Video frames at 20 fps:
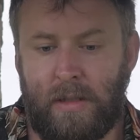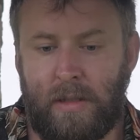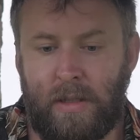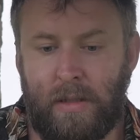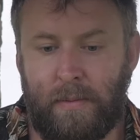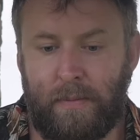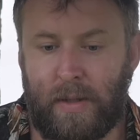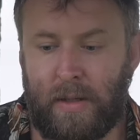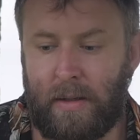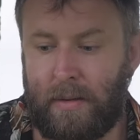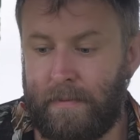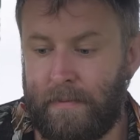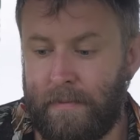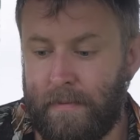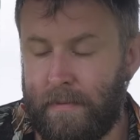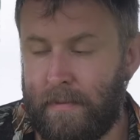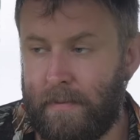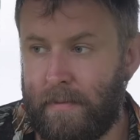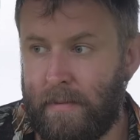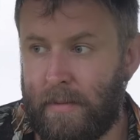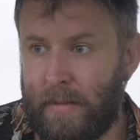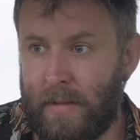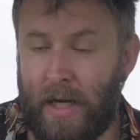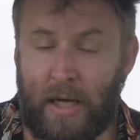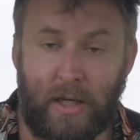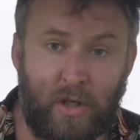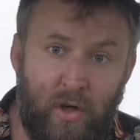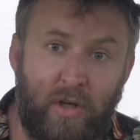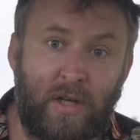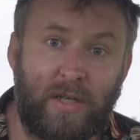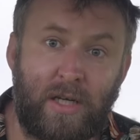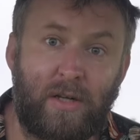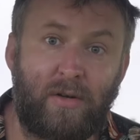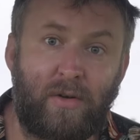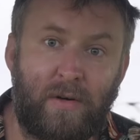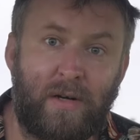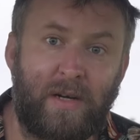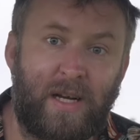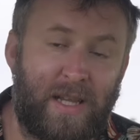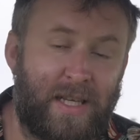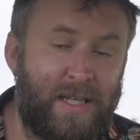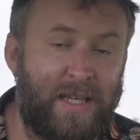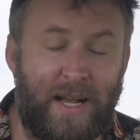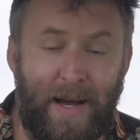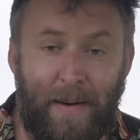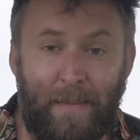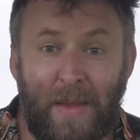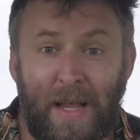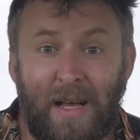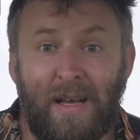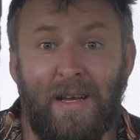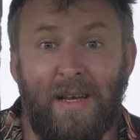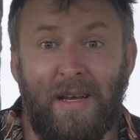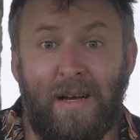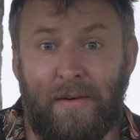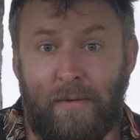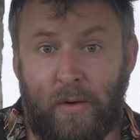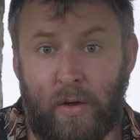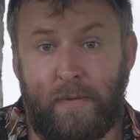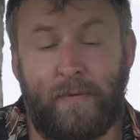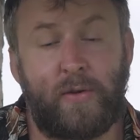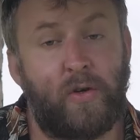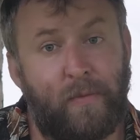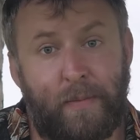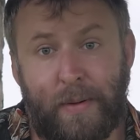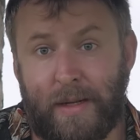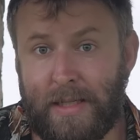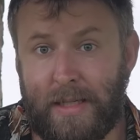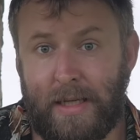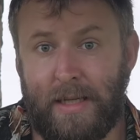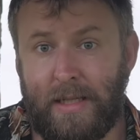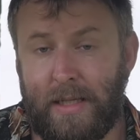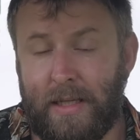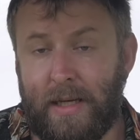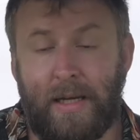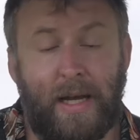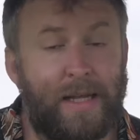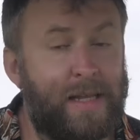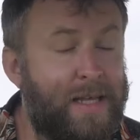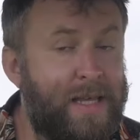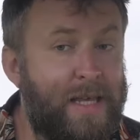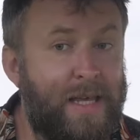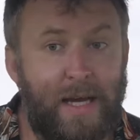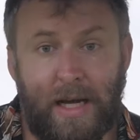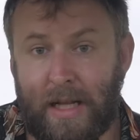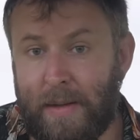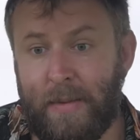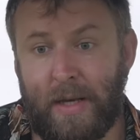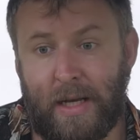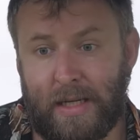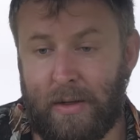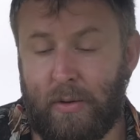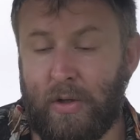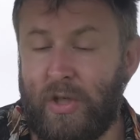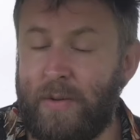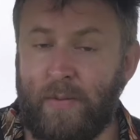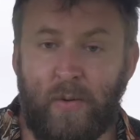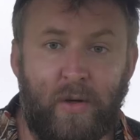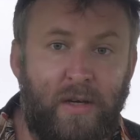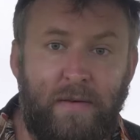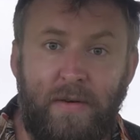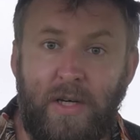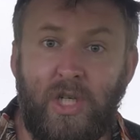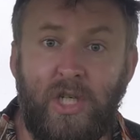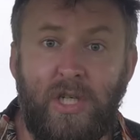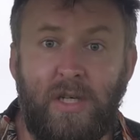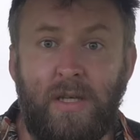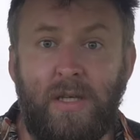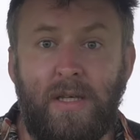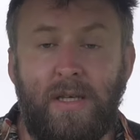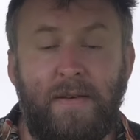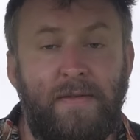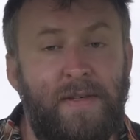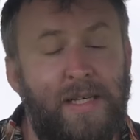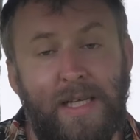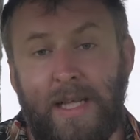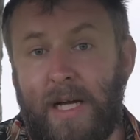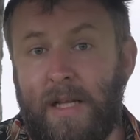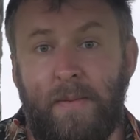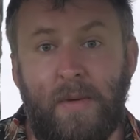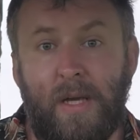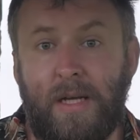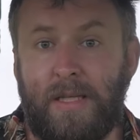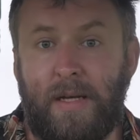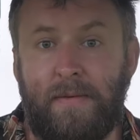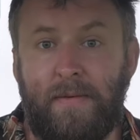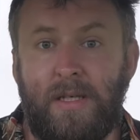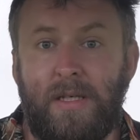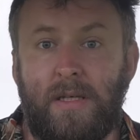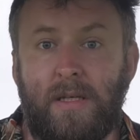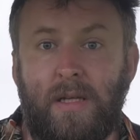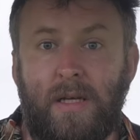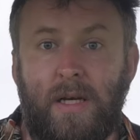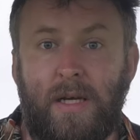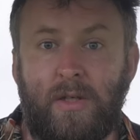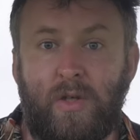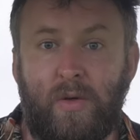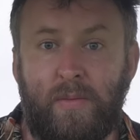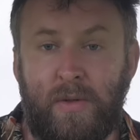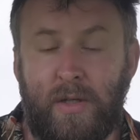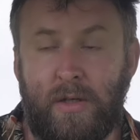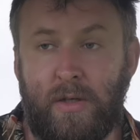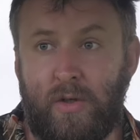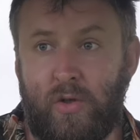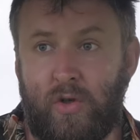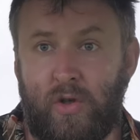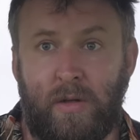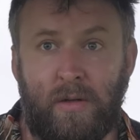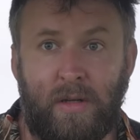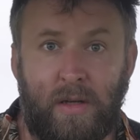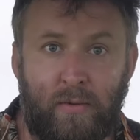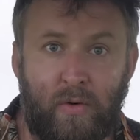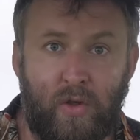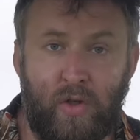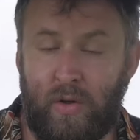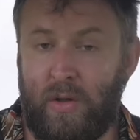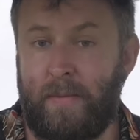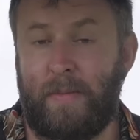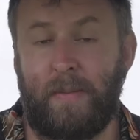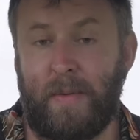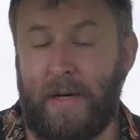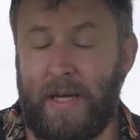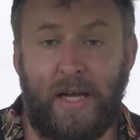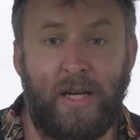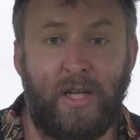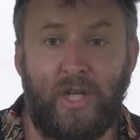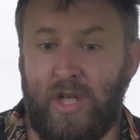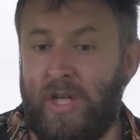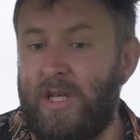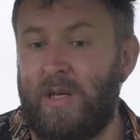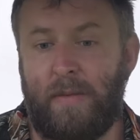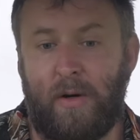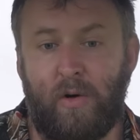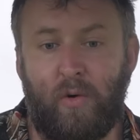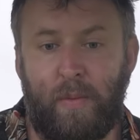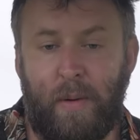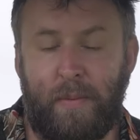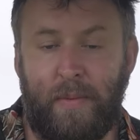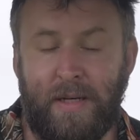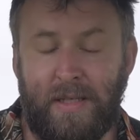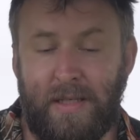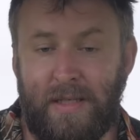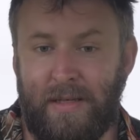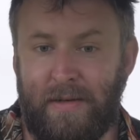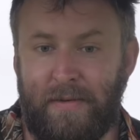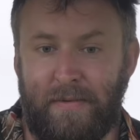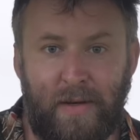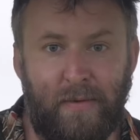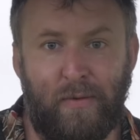типа я ничего не делаю, это зря. Вот, все в процессе, это не от меня, очень многие вещи не всегда от меня зависят, а особенно с учетом того, что, например, я лично не могу попасть в